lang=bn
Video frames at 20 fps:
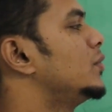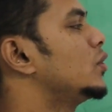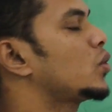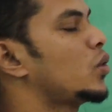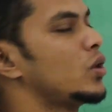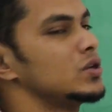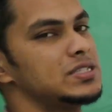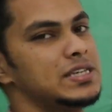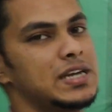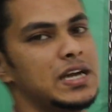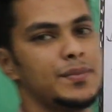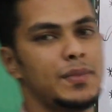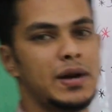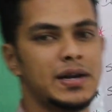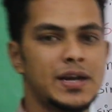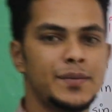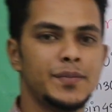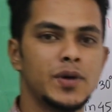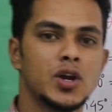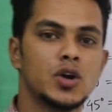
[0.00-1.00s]
এবং কসেকের
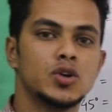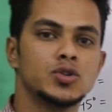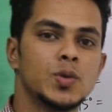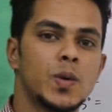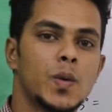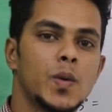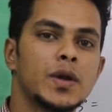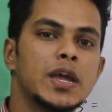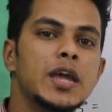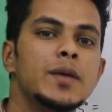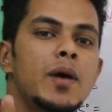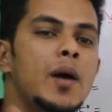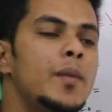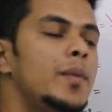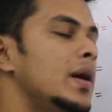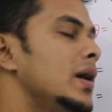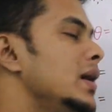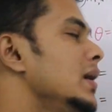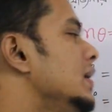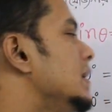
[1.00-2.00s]
মানটা বের করতে পারবো
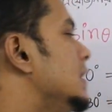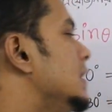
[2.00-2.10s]
কিভাবে